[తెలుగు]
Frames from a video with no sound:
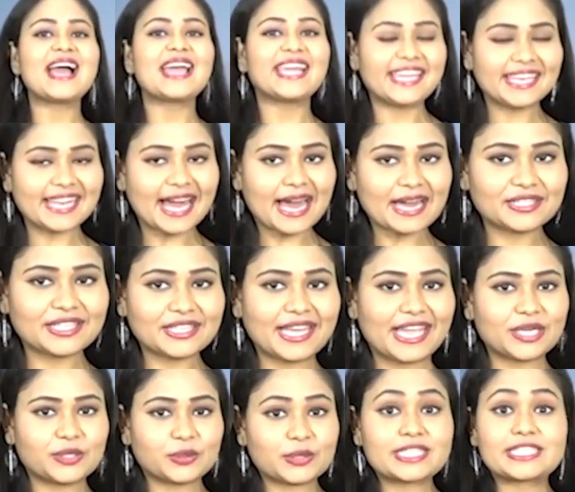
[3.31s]
ఇలాంటి
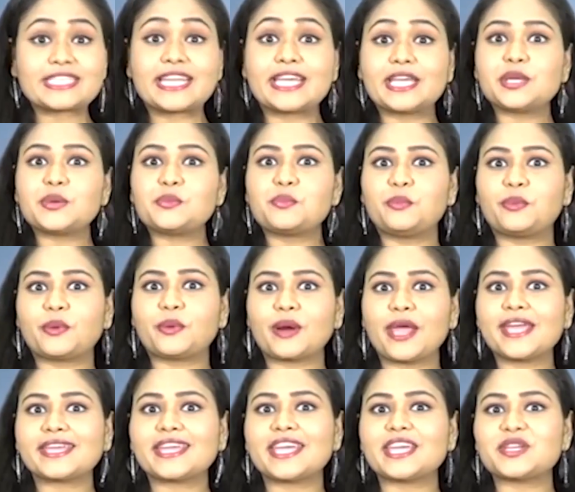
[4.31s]
ఇంట్రెస్టింగ్
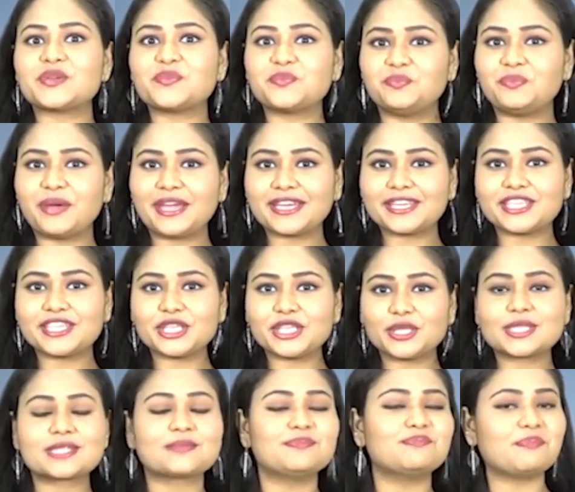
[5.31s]
బ్రేకింగ్ బిగ్ న్యూస్
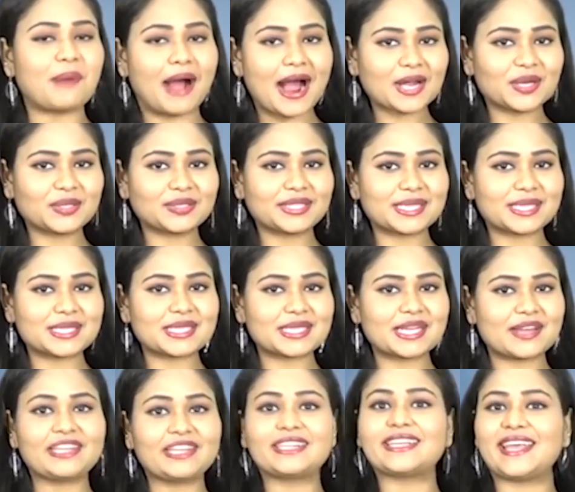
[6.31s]
మాకు తెలిసిన
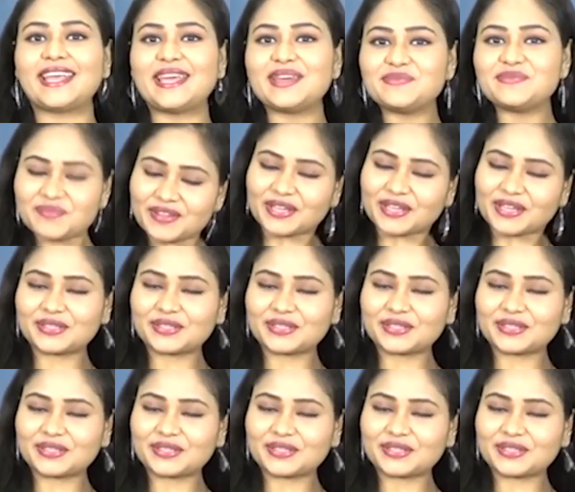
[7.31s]
వెంటనే మీకు